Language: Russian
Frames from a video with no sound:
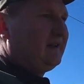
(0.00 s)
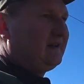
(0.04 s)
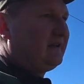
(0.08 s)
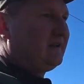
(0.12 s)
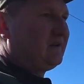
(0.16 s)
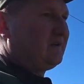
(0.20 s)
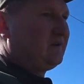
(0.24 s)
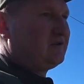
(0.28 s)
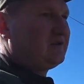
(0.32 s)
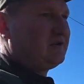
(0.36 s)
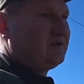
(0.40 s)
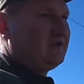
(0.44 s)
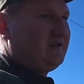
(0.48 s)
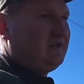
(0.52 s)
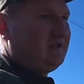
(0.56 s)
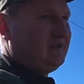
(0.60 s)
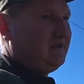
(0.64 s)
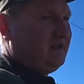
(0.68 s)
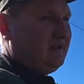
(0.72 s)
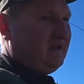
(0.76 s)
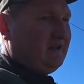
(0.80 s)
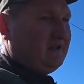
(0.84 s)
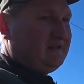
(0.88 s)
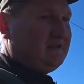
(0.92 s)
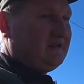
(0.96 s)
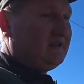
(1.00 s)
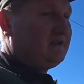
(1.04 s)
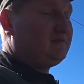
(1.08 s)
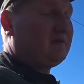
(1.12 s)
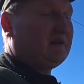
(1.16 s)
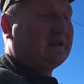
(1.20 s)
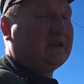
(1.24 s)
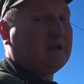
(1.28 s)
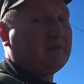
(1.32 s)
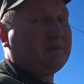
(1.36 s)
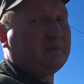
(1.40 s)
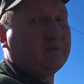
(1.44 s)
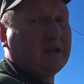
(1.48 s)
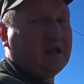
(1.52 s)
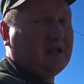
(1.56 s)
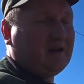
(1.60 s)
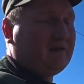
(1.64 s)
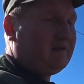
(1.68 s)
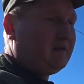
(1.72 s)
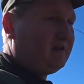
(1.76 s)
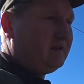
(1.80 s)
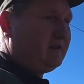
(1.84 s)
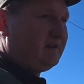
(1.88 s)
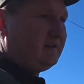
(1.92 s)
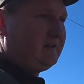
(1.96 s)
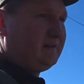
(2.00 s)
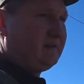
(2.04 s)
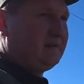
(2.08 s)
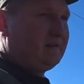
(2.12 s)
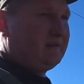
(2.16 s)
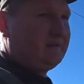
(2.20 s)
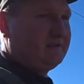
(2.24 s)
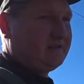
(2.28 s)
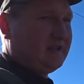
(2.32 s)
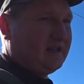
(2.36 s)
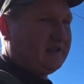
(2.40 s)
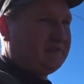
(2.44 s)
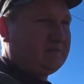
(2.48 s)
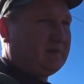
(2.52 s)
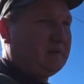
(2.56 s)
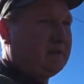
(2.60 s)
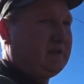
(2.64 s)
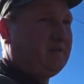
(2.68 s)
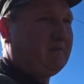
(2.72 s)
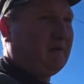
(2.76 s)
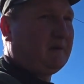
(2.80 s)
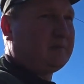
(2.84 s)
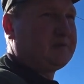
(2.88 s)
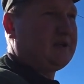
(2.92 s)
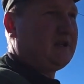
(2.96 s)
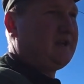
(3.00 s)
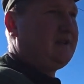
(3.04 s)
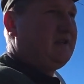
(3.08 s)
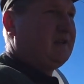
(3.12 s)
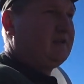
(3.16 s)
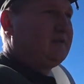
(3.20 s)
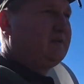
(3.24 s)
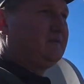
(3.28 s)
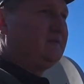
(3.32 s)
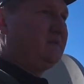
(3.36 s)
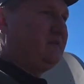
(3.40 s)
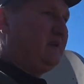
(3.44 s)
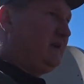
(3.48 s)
Короче, и здесь вода плавала. Сейчас воды вообще нету.